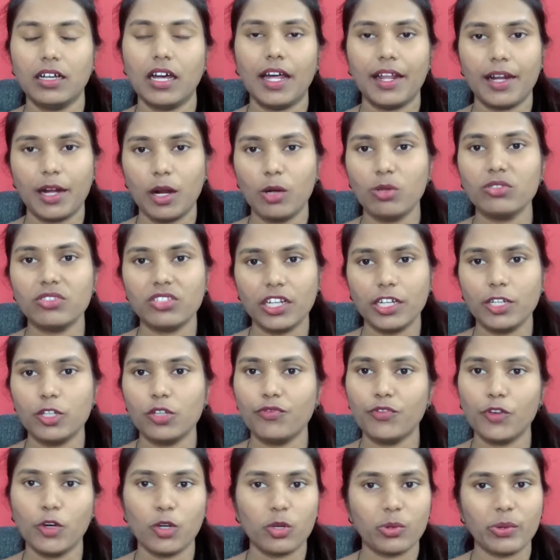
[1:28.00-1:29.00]
అరౌండ్ త్రీ
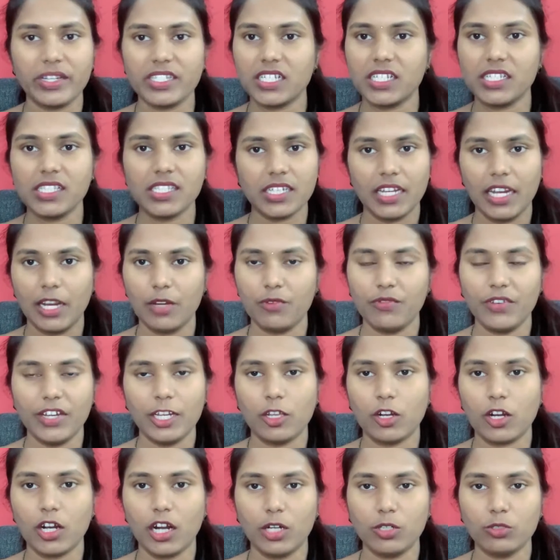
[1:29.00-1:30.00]
టు ఫోర్ క్వశ్చన్స్ నేను
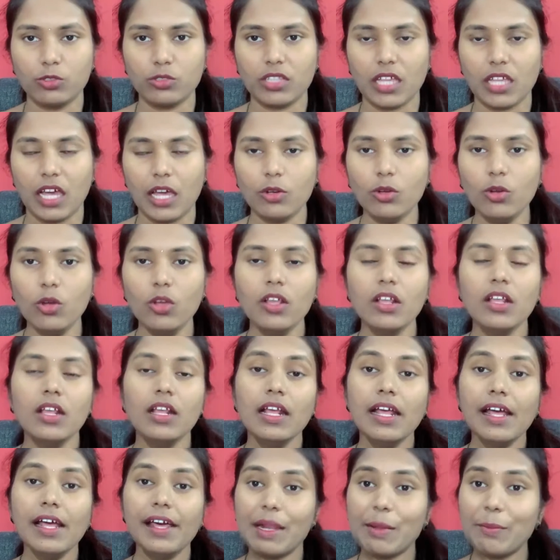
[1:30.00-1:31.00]
వీడియోలో అడుగుతాను
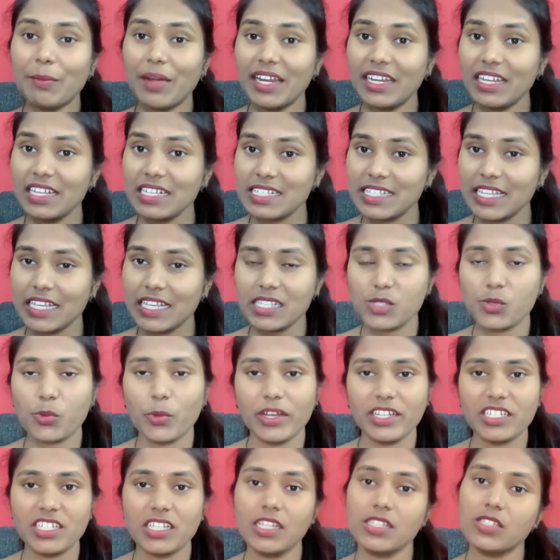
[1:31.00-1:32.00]
రిమైనింగ్ సిక్స్
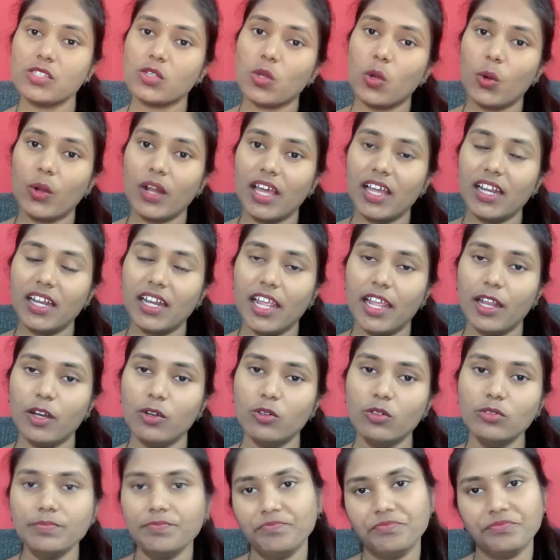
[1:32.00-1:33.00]
క్వశ్చన్స్ కూడా
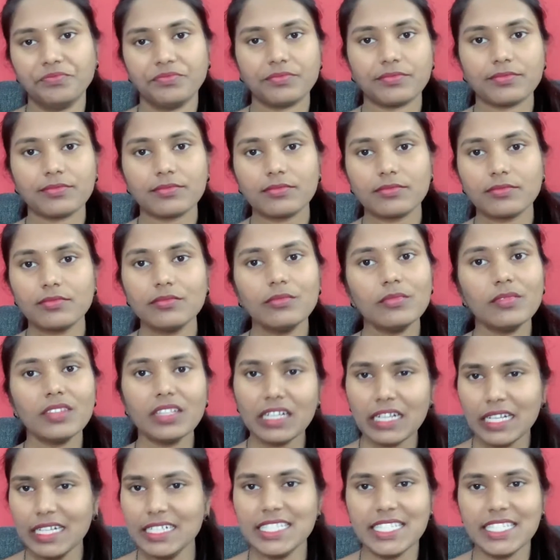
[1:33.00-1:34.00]
నేను
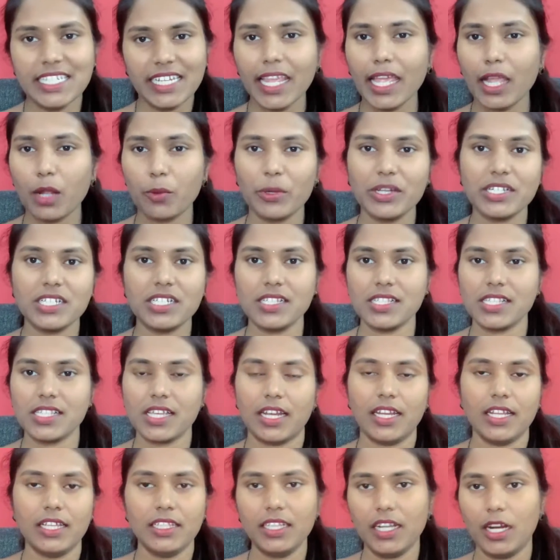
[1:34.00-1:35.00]
జీకే క్వశ్చన్స్
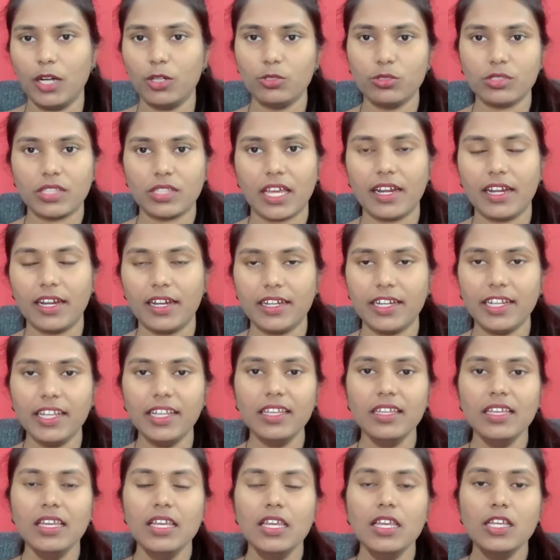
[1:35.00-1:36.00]
అనేది అడుగుతానండి
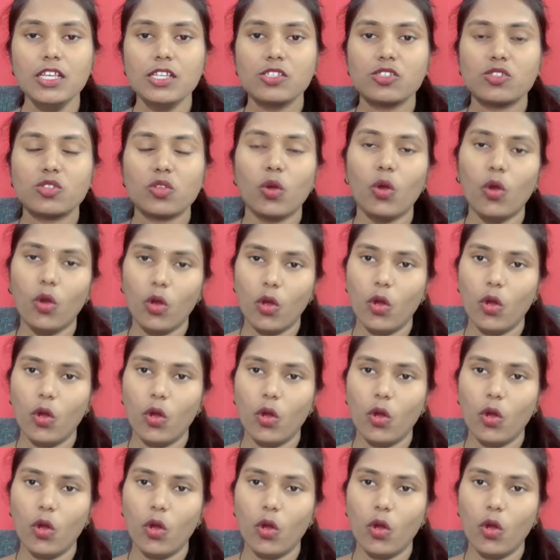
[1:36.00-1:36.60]
సో